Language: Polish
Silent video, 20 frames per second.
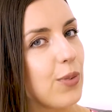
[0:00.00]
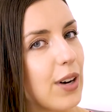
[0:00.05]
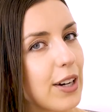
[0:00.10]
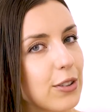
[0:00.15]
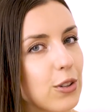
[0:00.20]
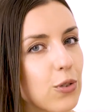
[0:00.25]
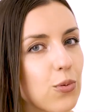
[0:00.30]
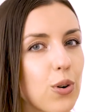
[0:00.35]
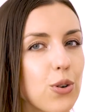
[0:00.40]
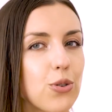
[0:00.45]

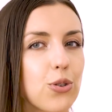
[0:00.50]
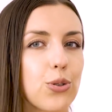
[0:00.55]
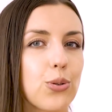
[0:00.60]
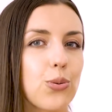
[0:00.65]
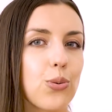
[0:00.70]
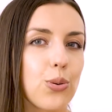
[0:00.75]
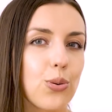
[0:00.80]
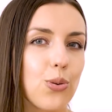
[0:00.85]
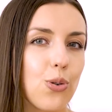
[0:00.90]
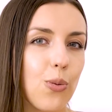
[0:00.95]
Warto
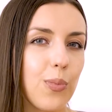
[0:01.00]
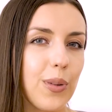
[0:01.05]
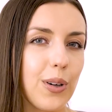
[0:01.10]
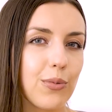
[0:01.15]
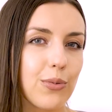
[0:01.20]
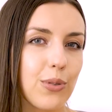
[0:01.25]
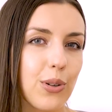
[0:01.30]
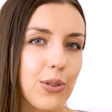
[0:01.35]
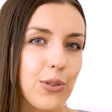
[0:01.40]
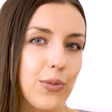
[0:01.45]
włączyć
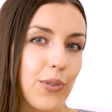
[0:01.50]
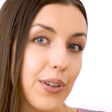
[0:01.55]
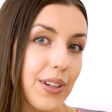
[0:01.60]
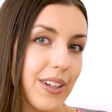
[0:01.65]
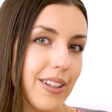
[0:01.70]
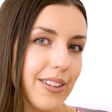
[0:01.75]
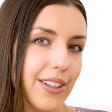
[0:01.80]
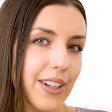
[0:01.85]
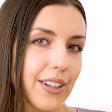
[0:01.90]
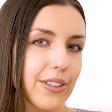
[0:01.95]
kurkumę do
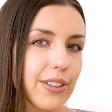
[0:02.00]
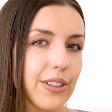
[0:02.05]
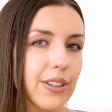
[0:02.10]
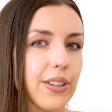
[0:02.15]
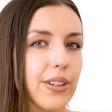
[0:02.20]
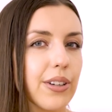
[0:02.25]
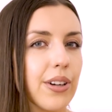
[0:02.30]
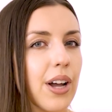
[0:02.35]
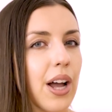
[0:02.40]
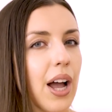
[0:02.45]
swojej
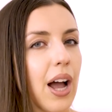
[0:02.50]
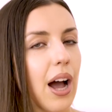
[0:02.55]
diety,